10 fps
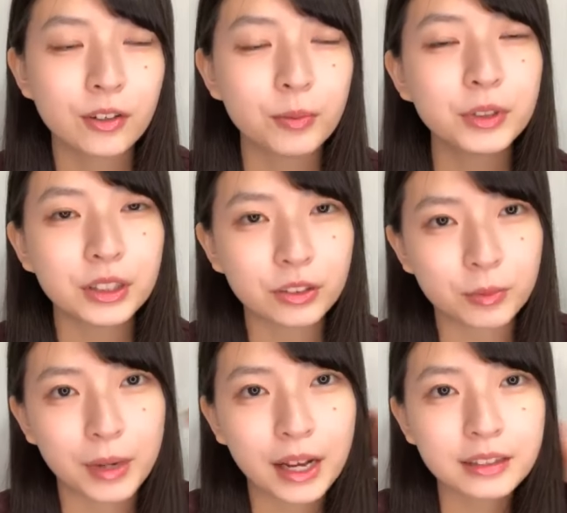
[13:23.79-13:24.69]
思った
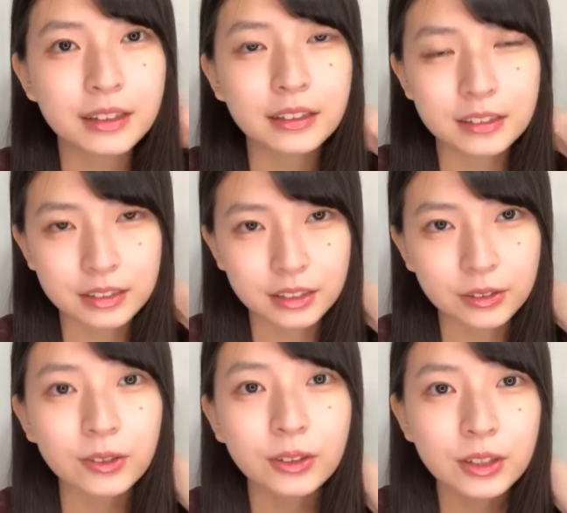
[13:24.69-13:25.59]
時もあったんですけ
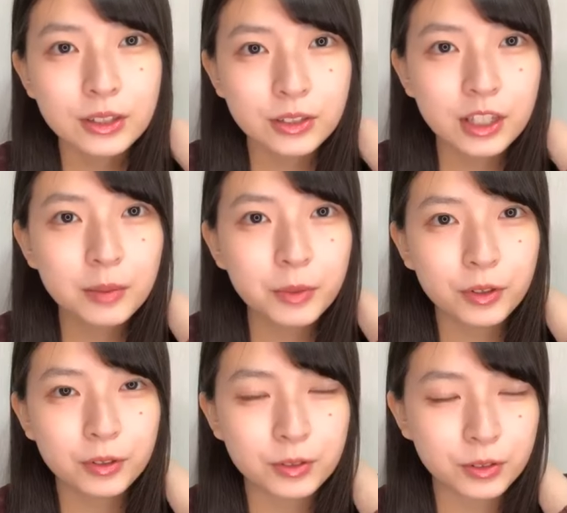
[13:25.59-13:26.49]
どそれで
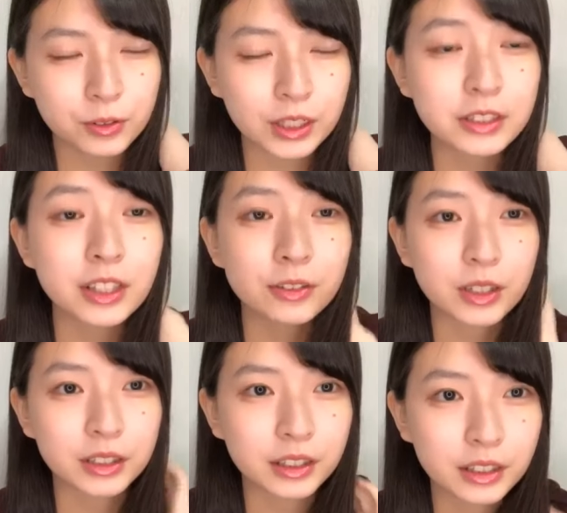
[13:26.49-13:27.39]
もそのたくさん
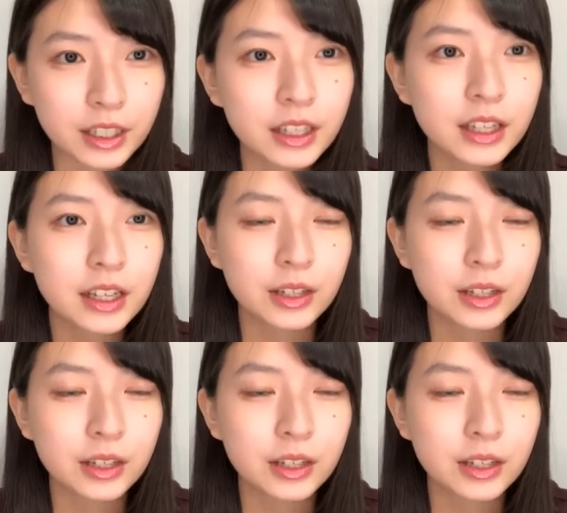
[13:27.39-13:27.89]
の方がね